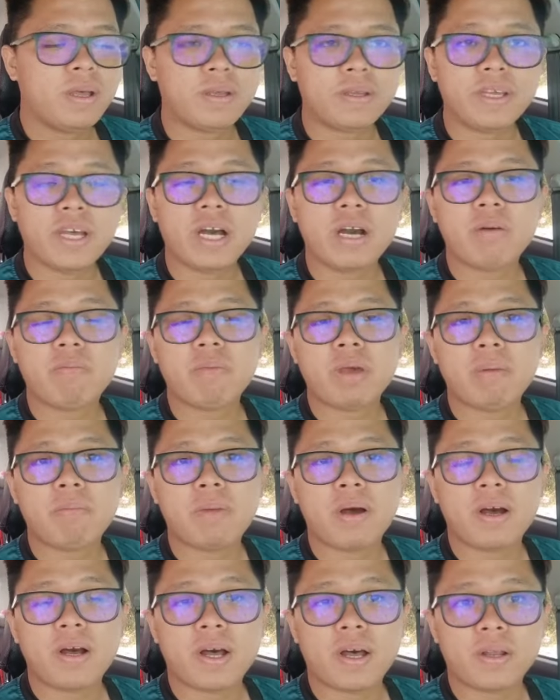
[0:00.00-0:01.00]
yang
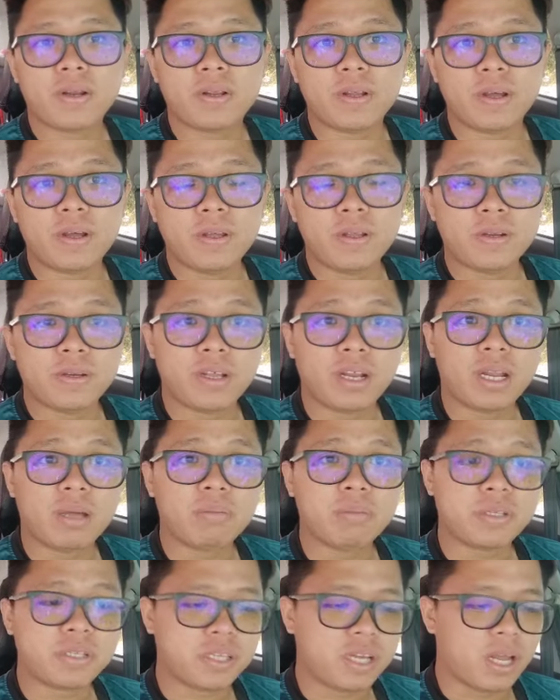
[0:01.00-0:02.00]
memang ada
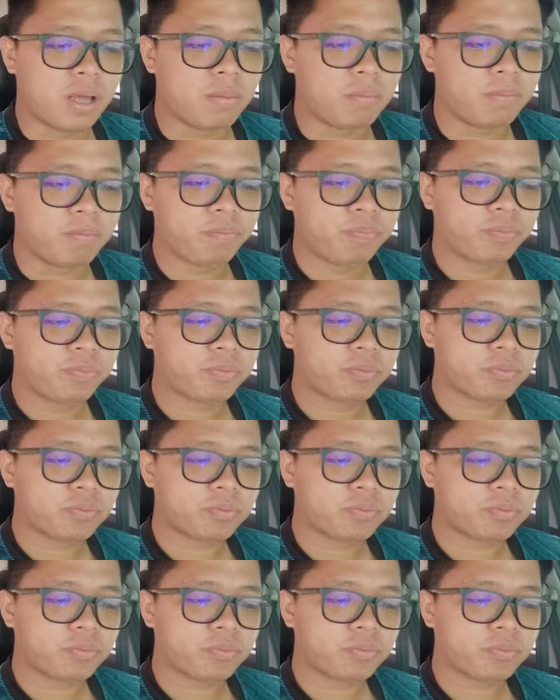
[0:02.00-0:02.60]
dalam Islam.